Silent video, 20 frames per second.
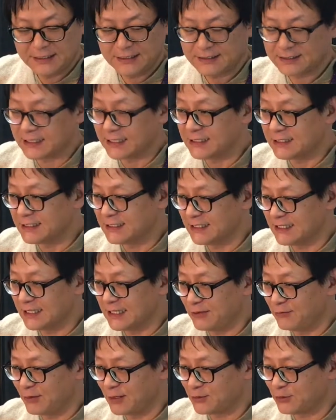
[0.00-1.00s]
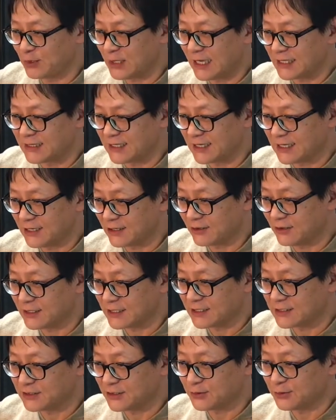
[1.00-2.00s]
자, 이, 게왜 소리가 안 날까요
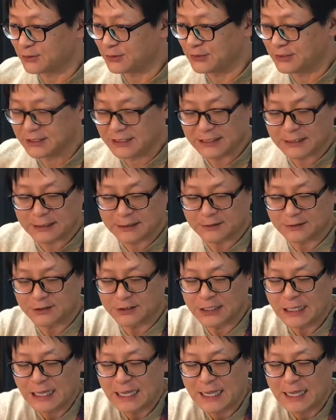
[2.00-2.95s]
이렇게 쳐도 예, 이것은